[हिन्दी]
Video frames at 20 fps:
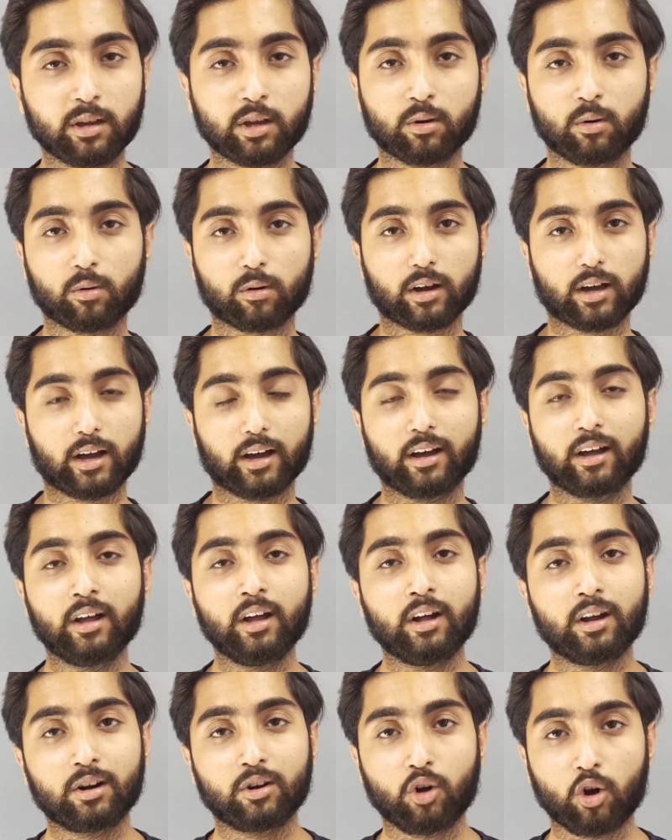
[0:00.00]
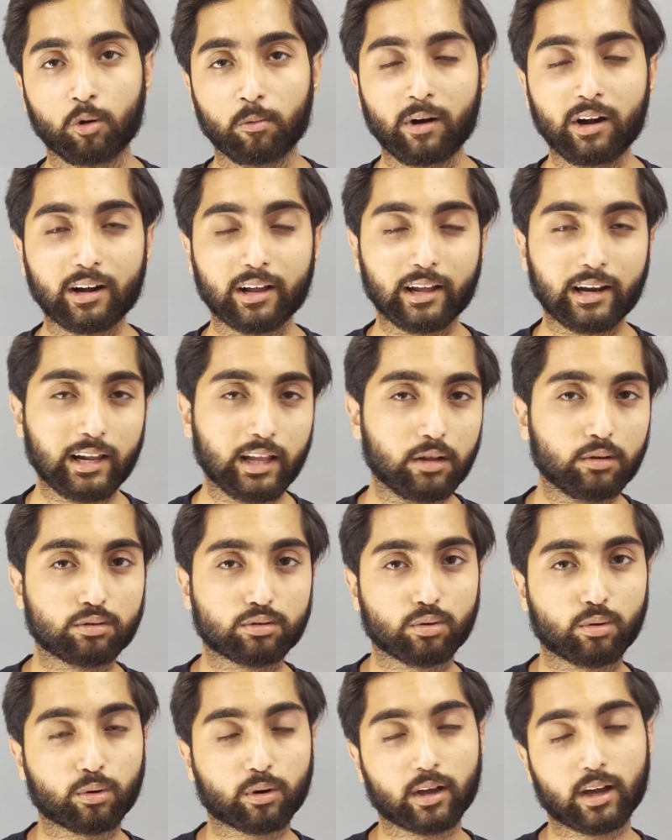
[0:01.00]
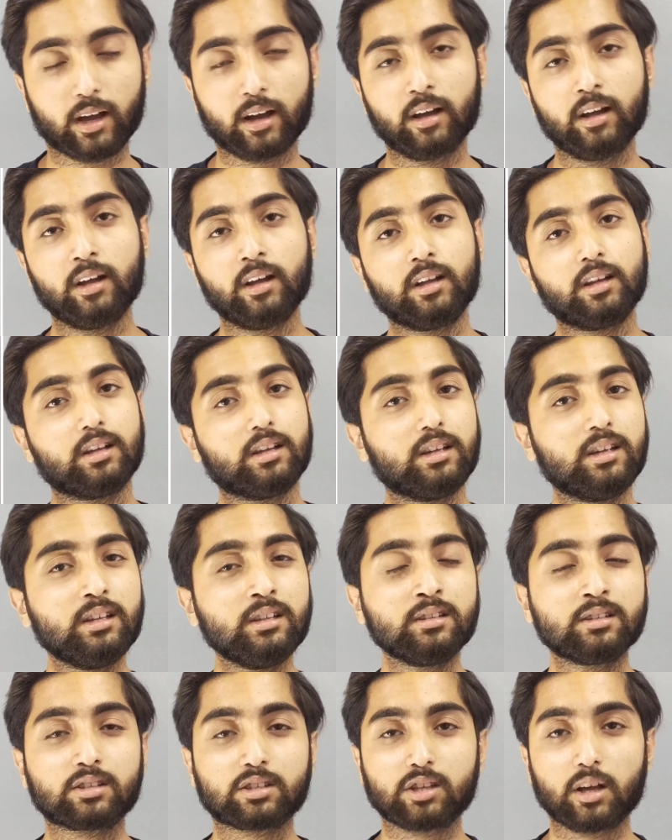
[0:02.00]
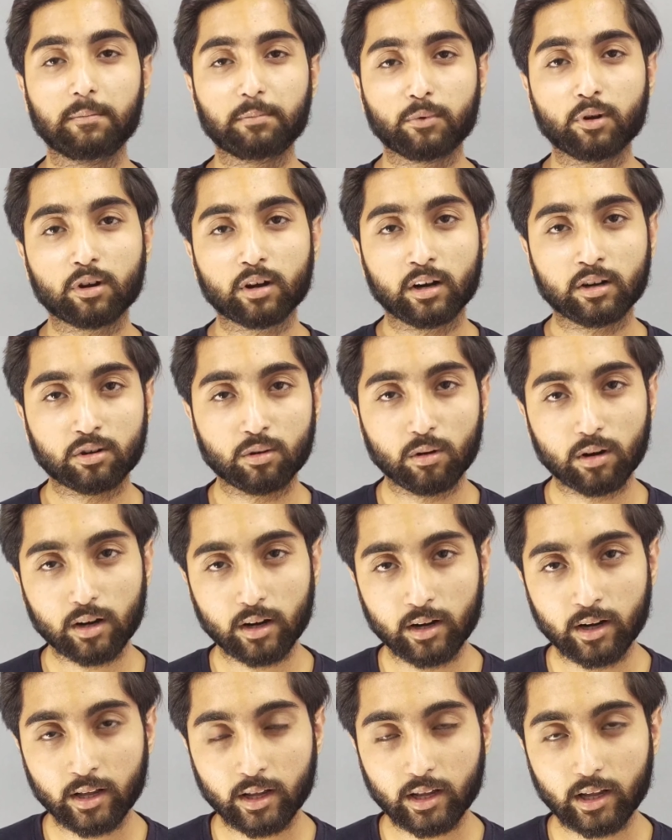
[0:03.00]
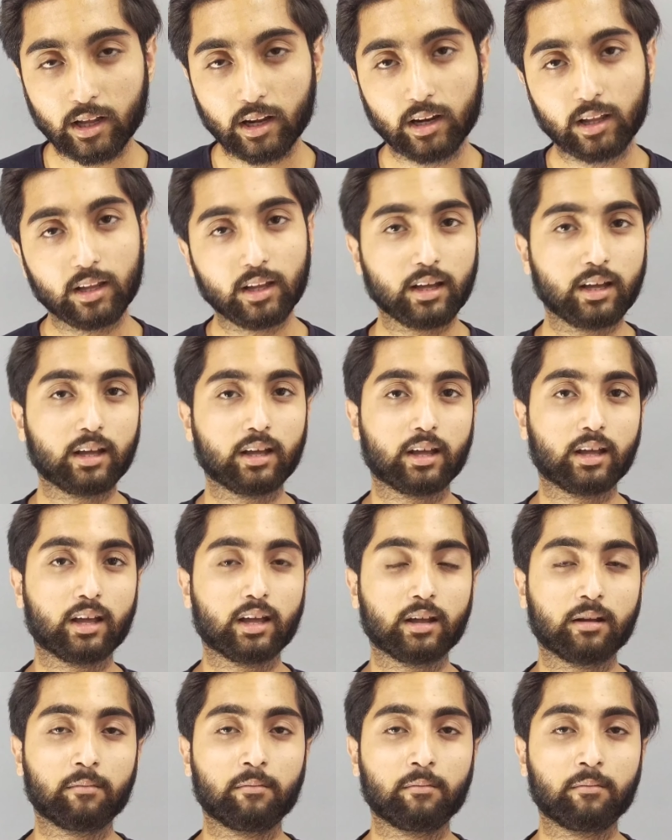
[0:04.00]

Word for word: गेमिंग हो गया नॉर्मल डेली यूज़ हो गया इन सब को कंट्रोल करने के लिए ए